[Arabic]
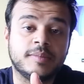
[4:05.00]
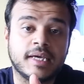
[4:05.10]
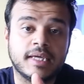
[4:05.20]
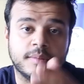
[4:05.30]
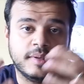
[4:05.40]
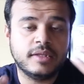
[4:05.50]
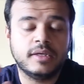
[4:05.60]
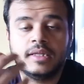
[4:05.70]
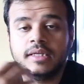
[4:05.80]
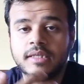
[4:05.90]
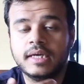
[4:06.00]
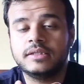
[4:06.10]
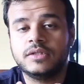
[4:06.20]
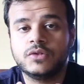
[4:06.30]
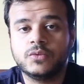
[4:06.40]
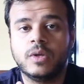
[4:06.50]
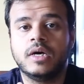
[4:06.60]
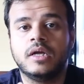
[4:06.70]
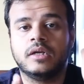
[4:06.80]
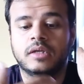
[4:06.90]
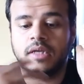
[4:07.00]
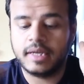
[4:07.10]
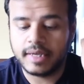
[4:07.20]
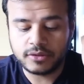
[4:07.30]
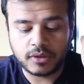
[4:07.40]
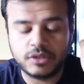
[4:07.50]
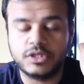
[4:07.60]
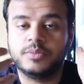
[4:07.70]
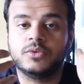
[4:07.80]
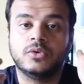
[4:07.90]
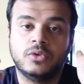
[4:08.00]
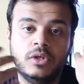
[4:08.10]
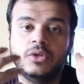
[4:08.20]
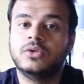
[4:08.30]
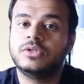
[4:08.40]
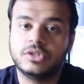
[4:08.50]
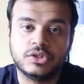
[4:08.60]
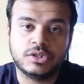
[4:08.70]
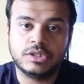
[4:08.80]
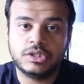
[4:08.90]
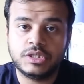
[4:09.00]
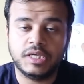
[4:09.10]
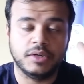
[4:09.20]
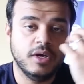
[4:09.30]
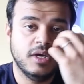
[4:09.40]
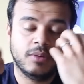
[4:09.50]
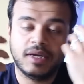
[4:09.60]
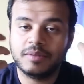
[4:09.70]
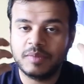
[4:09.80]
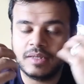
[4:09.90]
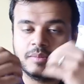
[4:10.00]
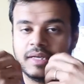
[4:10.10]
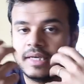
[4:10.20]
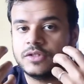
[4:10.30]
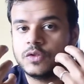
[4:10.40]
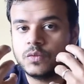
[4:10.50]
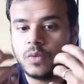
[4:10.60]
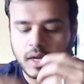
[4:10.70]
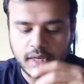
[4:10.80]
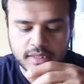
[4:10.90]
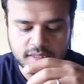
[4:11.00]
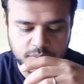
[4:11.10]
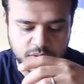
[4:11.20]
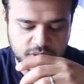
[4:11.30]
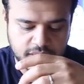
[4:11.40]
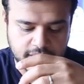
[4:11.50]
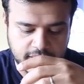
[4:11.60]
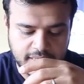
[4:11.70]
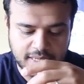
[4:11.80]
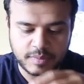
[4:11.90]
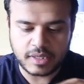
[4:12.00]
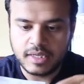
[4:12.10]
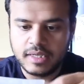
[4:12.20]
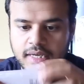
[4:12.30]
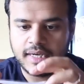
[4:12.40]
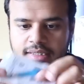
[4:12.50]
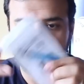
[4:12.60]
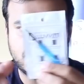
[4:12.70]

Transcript: من كذا بحيث انه اذا انت اخذت السوار اللي لقيته عجبك وحلو تقدر تشتريه ولكن مثلا ما لقيت سوار عجبني بشكل كامل اقدر